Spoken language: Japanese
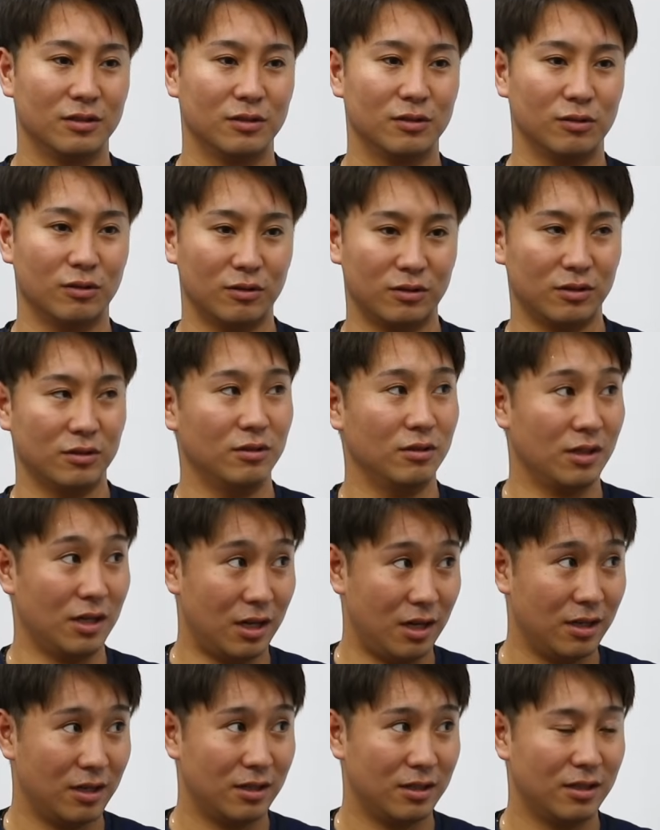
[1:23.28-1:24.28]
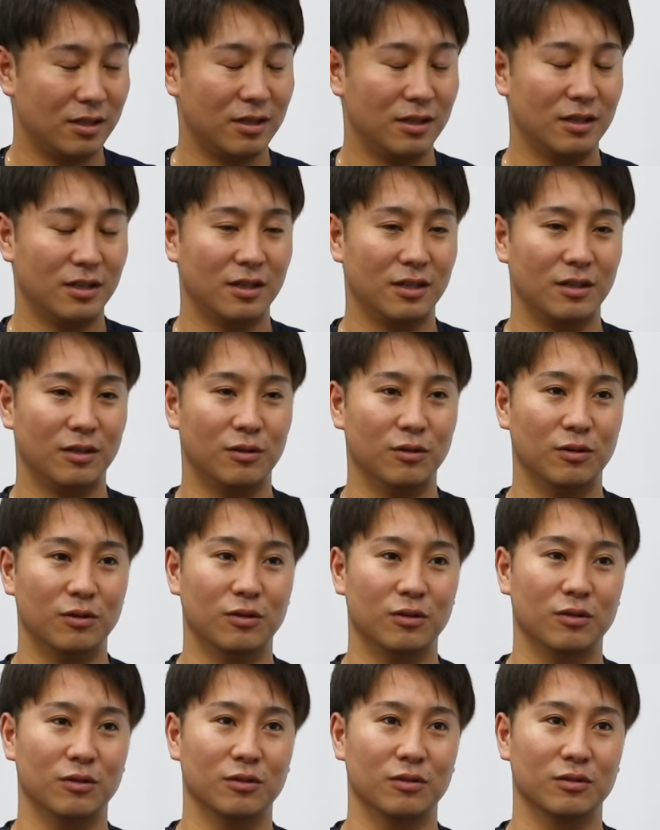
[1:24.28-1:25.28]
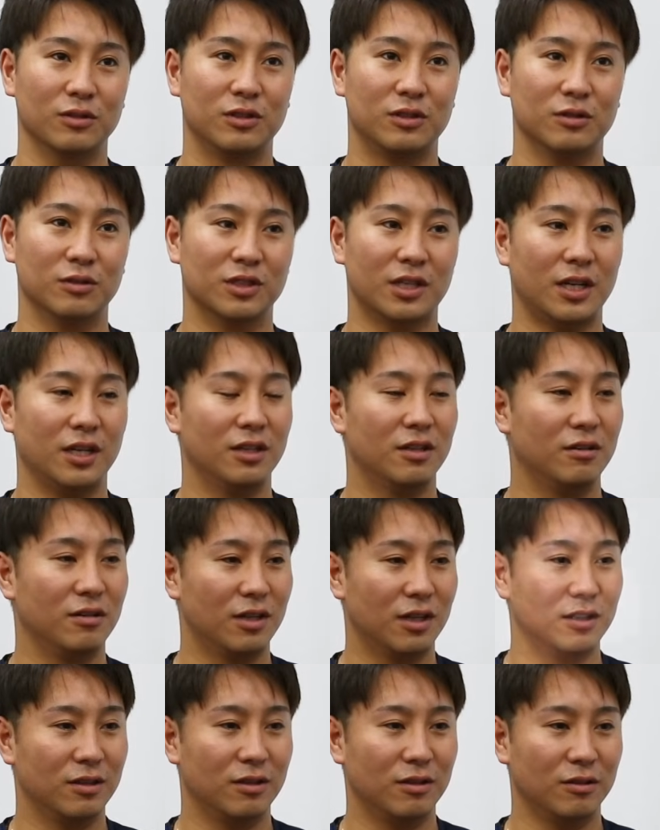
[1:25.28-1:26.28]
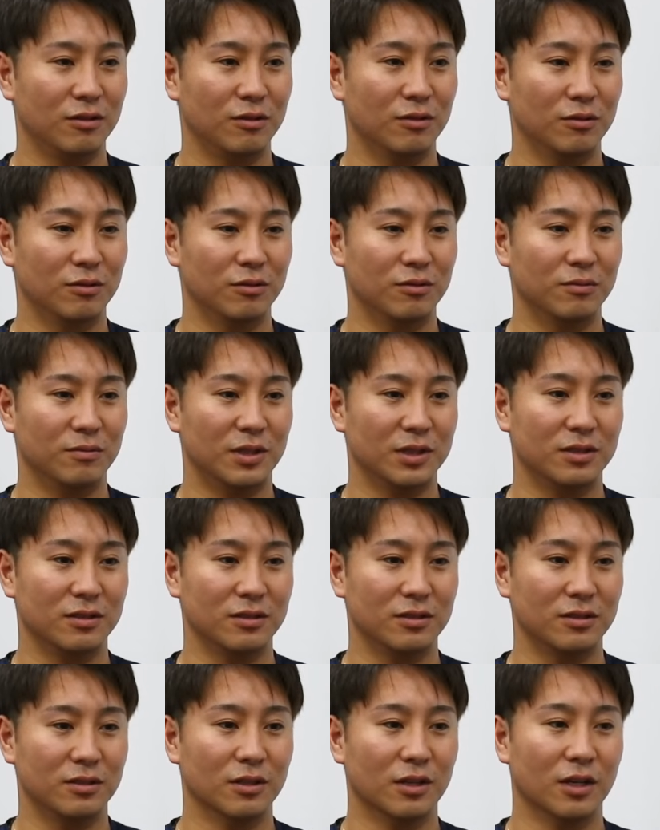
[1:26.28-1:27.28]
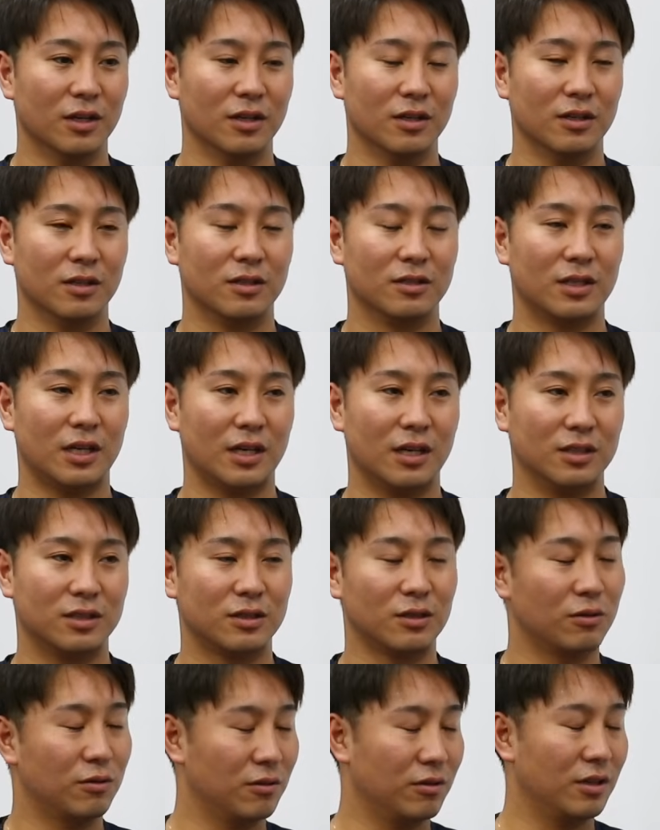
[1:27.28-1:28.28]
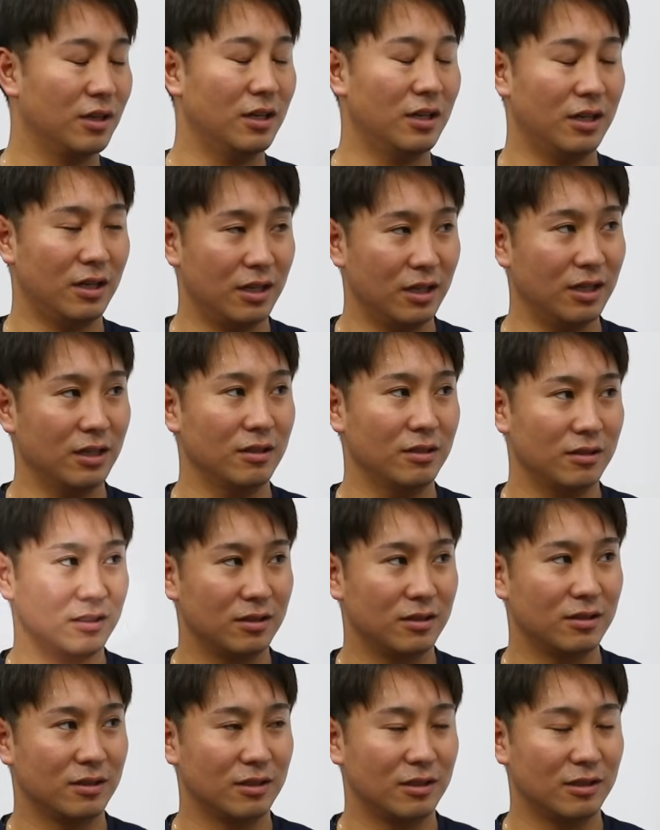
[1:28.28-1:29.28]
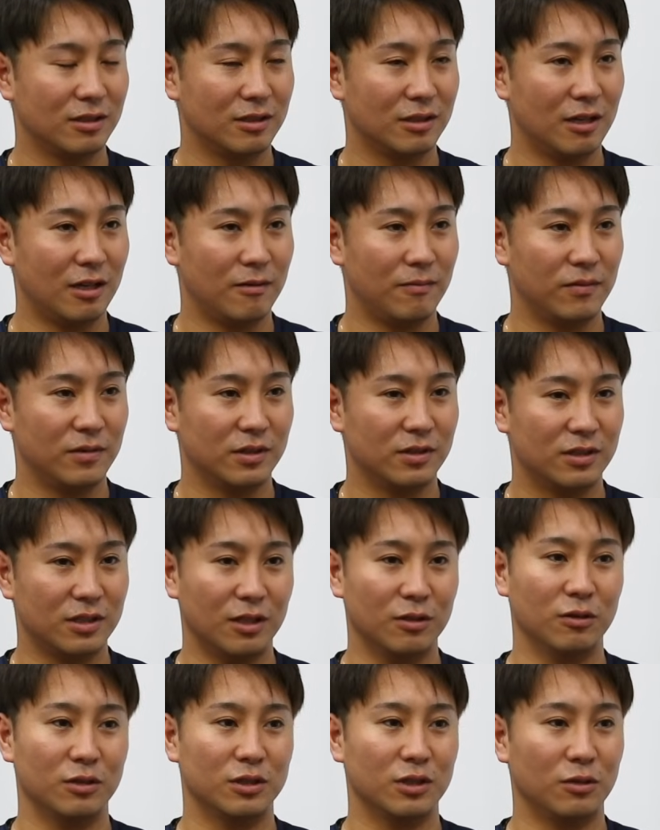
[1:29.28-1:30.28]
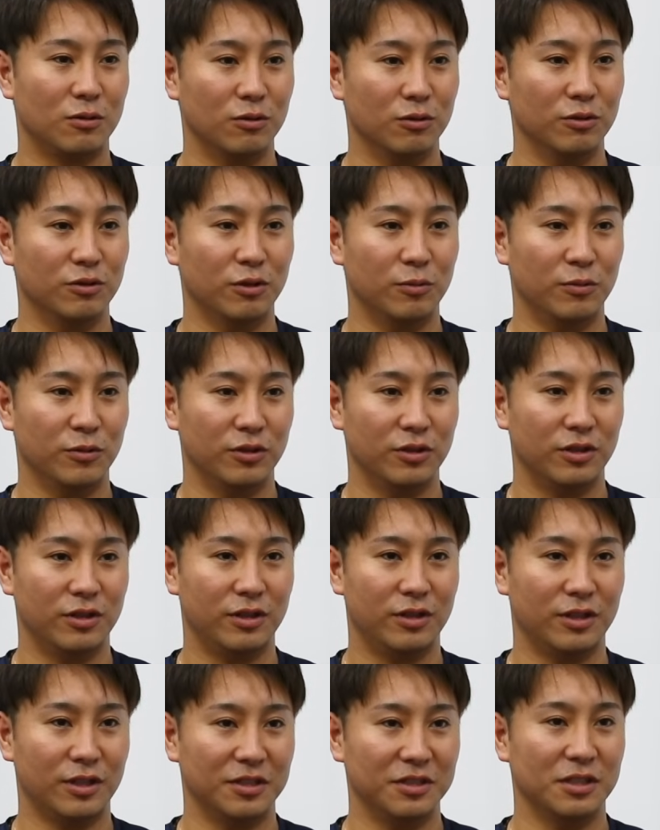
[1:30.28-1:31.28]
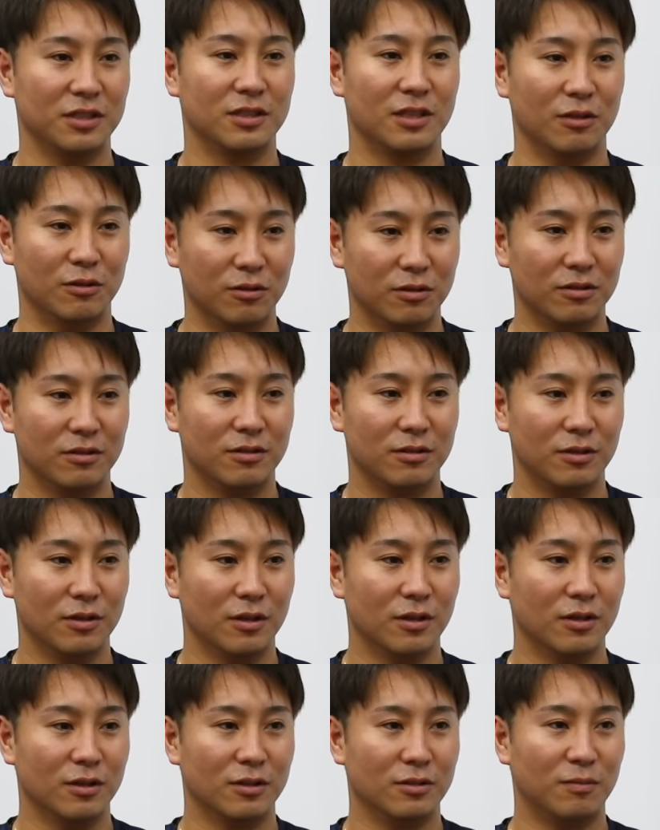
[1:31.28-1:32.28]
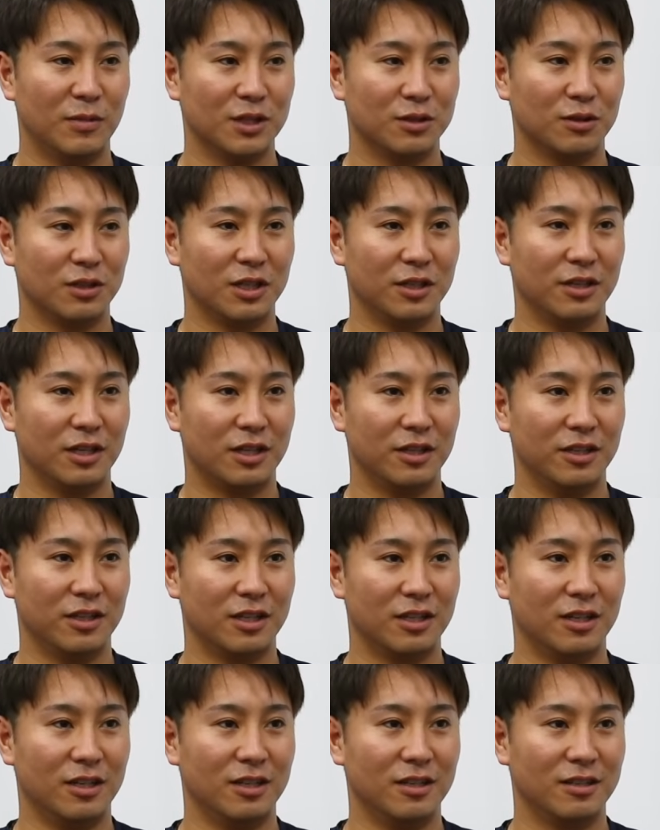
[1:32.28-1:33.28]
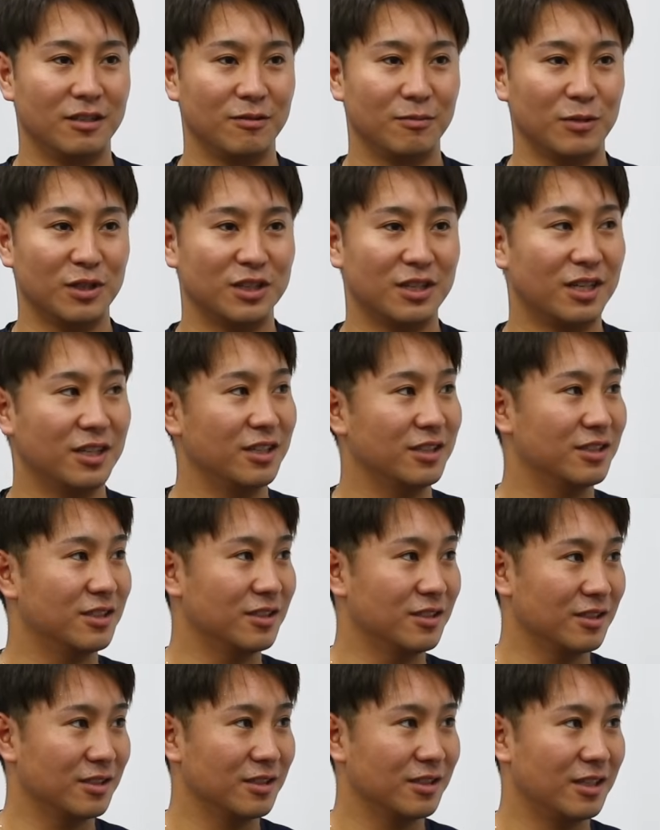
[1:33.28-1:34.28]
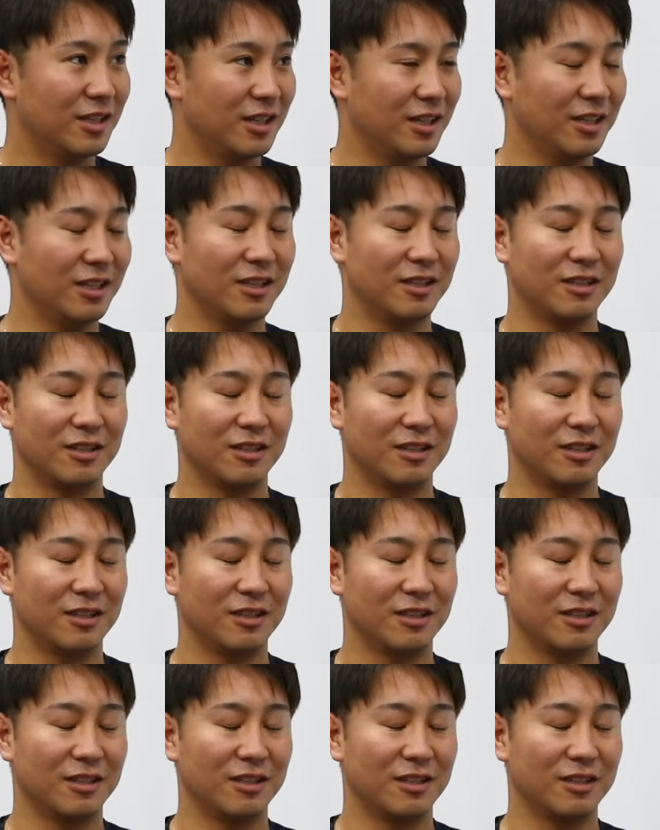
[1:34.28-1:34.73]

属するかどういうのを必要されてるかっていうのをまず探すところから、はい、スタートしていこうと思ったんですけど、まあ、それがなかなか見つからず、はい、